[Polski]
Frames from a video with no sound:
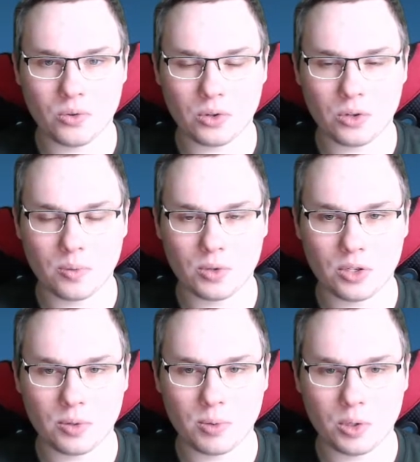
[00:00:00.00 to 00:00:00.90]
to dobrze
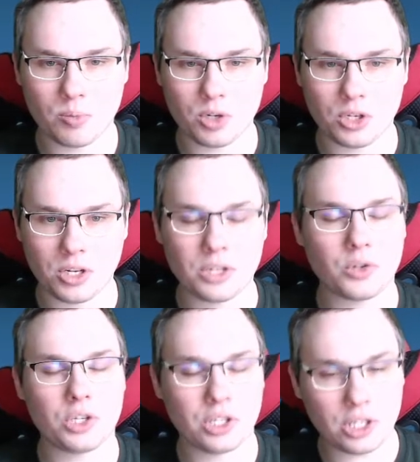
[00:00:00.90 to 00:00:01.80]
sobie to przeczytać,
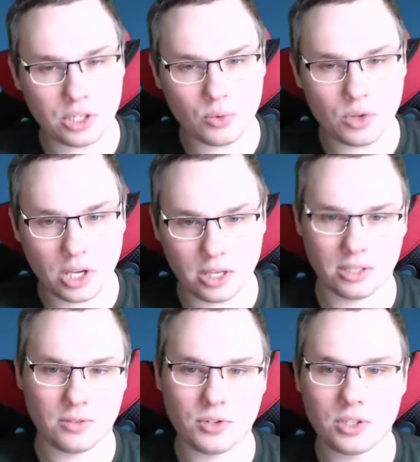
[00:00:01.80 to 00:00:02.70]
chociaż też tu nie
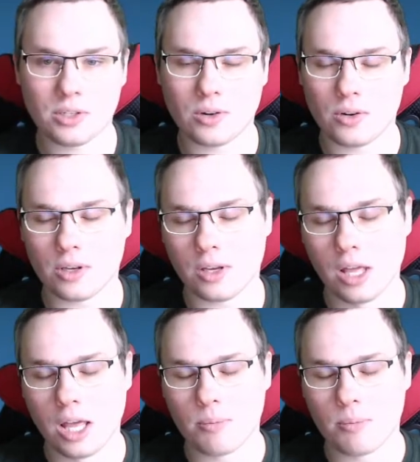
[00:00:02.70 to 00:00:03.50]
jest wszystko i